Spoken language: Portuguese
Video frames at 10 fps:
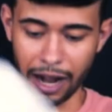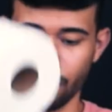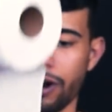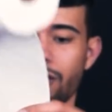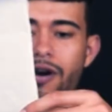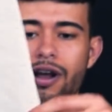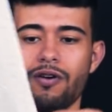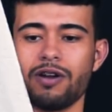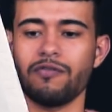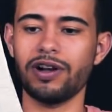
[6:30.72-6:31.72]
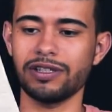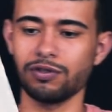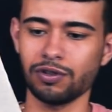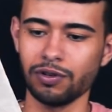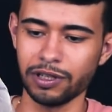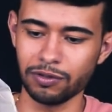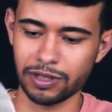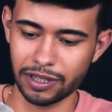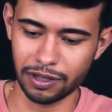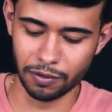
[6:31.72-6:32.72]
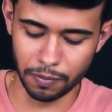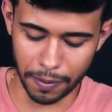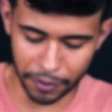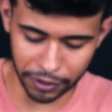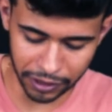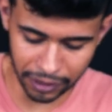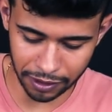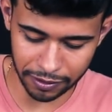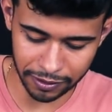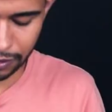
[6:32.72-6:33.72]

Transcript: Agora, agora, agora eu vou fazer os rolinhos aqui com o papel higiênico.